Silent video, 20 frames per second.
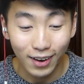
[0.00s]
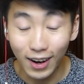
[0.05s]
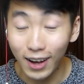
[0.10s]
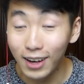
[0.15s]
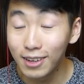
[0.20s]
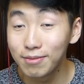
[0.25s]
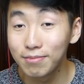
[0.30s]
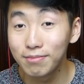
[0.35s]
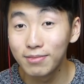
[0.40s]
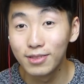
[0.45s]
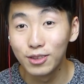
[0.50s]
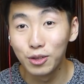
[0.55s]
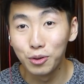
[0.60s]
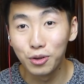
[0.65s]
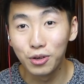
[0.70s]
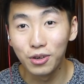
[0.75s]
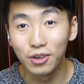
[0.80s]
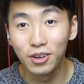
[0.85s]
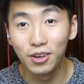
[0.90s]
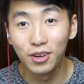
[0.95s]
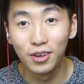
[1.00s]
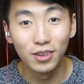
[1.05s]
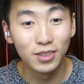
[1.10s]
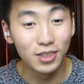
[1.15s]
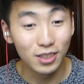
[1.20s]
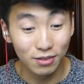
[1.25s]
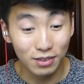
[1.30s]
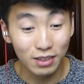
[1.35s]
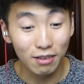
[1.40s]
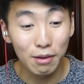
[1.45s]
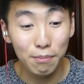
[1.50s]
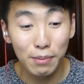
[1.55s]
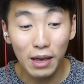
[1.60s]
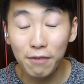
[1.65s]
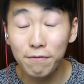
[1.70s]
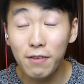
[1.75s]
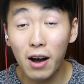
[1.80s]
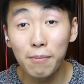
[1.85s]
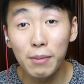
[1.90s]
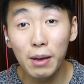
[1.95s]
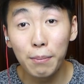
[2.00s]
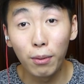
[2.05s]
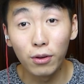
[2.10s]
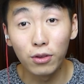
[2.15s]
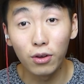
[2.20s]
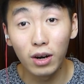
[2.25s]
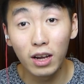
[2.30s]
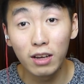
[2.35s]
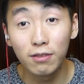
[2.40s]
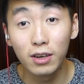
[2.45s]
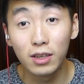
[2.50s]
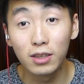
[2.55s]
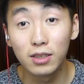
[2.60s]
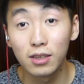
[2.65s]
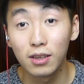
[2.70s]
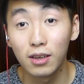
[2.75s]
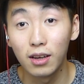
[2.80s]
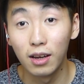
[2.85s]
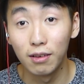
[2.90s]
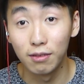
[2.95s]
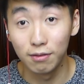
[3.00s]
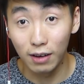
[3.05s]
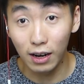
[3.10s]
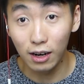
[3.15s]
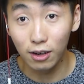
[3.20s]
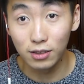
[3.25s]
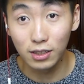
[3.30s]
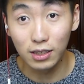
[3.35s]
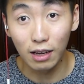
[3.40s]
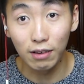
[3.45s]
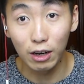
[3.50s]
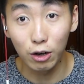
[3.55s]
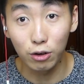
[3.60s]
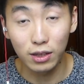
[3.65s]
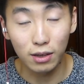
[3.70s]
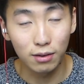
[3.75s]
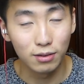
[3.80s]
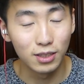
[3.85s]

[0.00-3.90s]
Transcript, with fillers: voilà. Donc si vous avez bien farmé pendant l'event Saint-Valentin.